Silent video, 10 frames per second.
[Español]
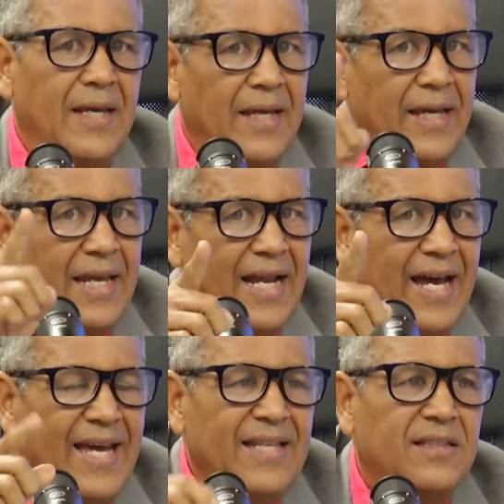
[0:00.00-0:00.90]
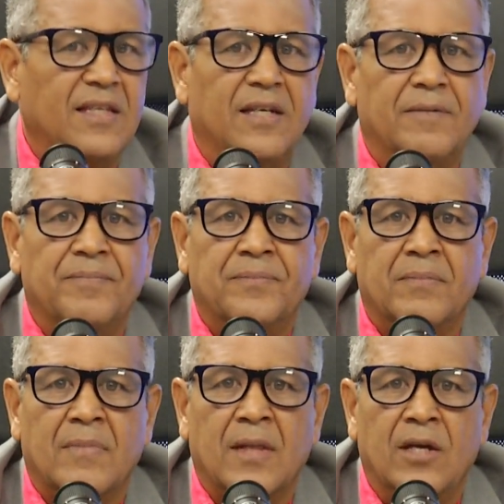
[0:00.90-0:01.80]
Y la gente
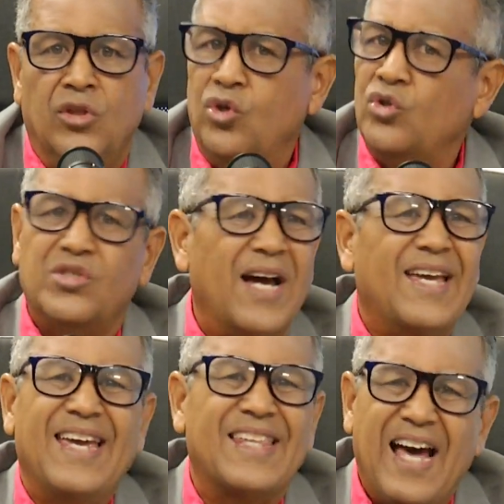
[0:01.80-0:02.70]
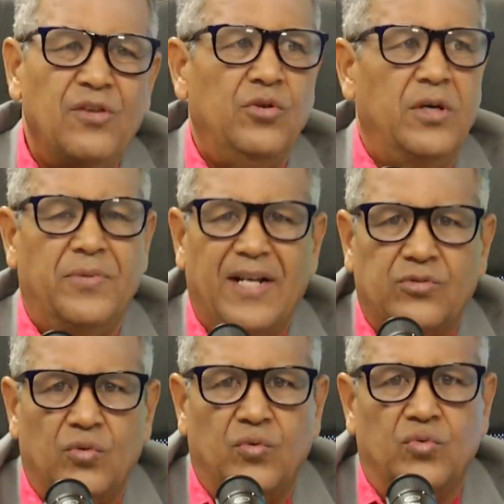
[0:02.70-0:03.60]
no se ha quedado de
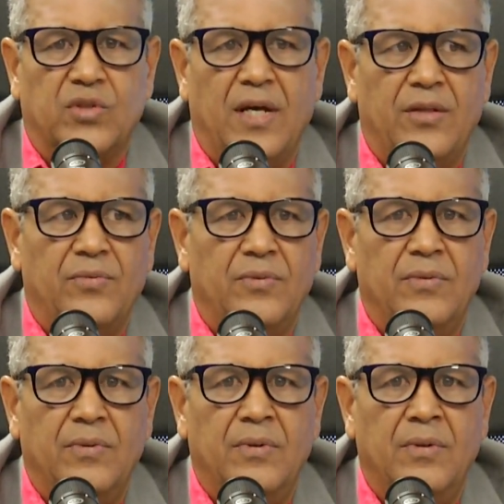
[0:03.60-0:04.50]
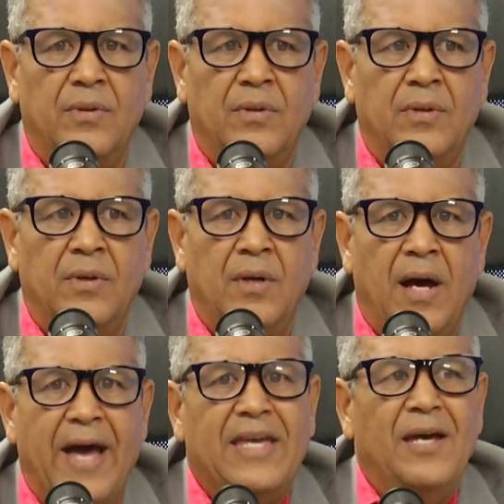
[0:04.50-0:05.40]
brazo cruzado.
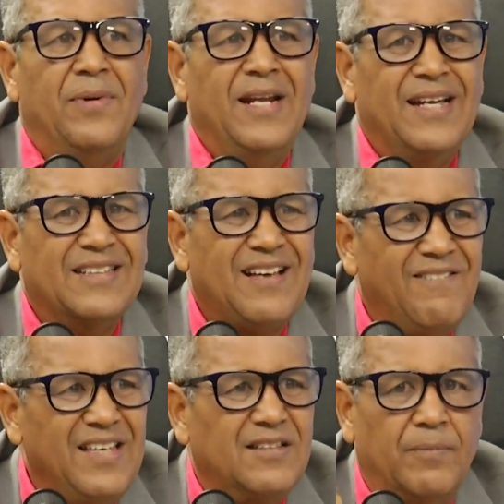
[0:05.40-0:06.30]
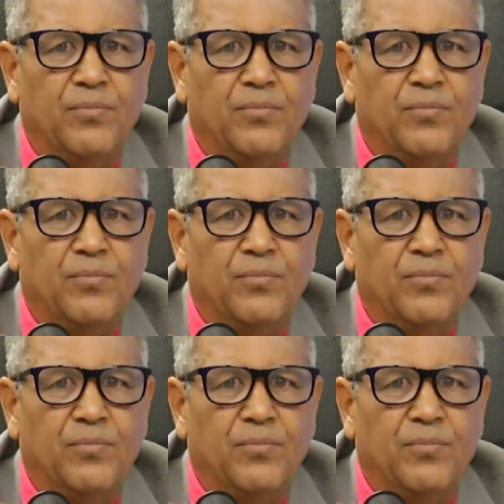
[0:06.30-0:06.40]
Hay que ver en esa vista